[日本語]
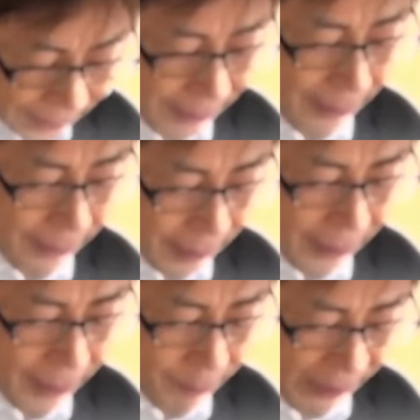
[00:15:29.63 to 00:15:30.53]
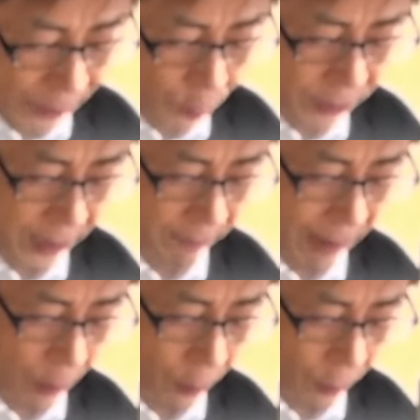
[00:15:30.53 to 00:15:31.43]
彼は孫十郎
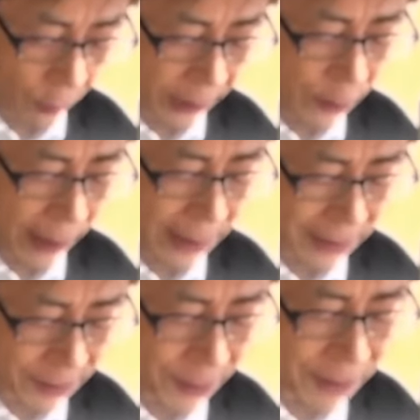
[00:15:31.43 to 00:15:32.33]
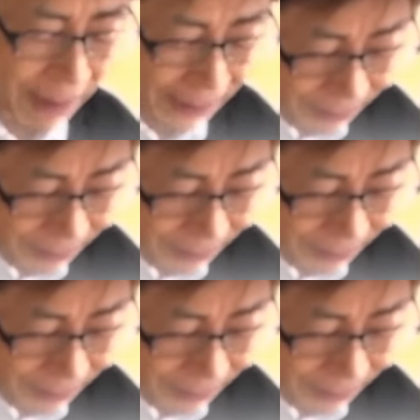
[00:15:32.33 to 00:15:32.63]
の前に金を並べ